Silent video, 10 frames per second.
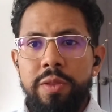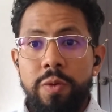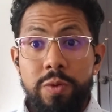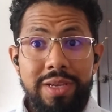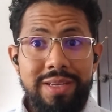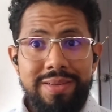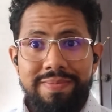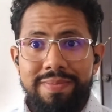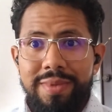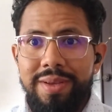Entonces,
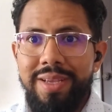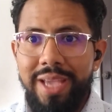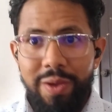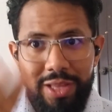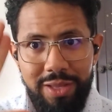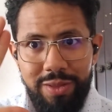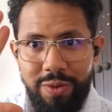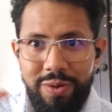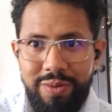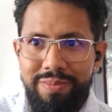quedo
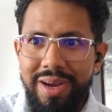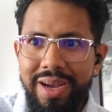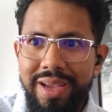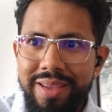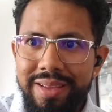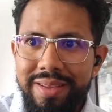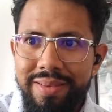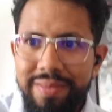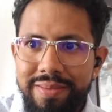atento. Bye.